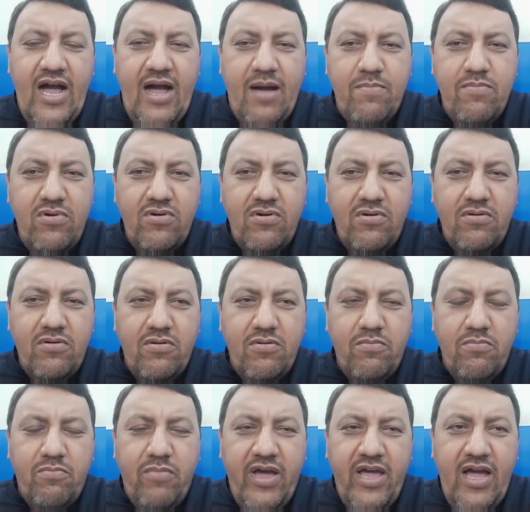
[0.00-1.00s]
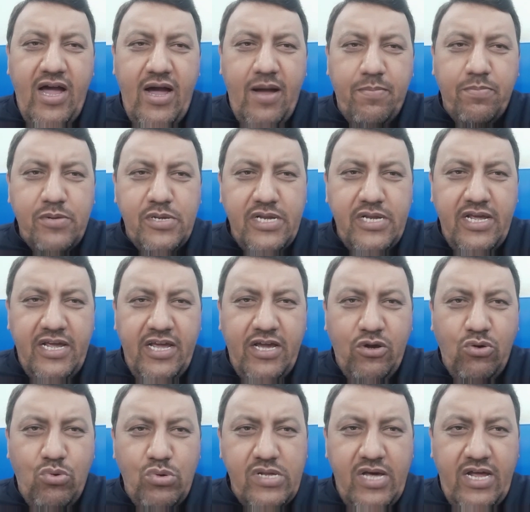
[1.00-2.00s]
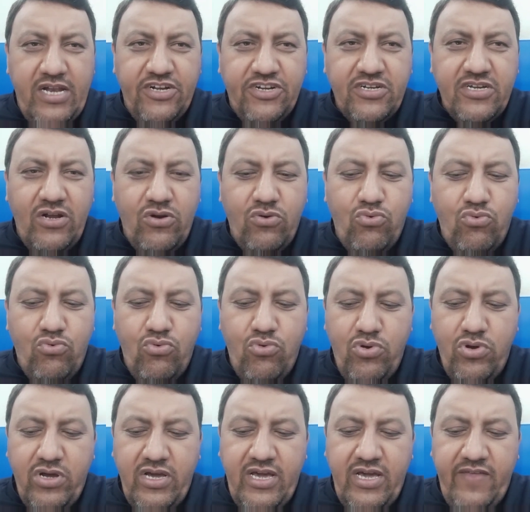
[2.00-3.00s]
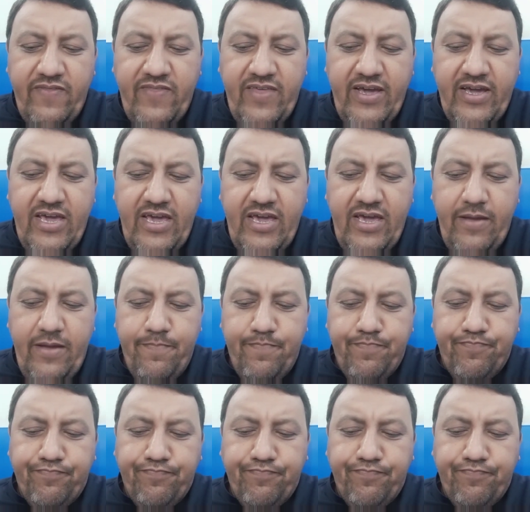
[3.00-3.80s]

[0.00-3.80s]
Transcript: अब मैं आपसे एक गुजारिश करूँ कि देखें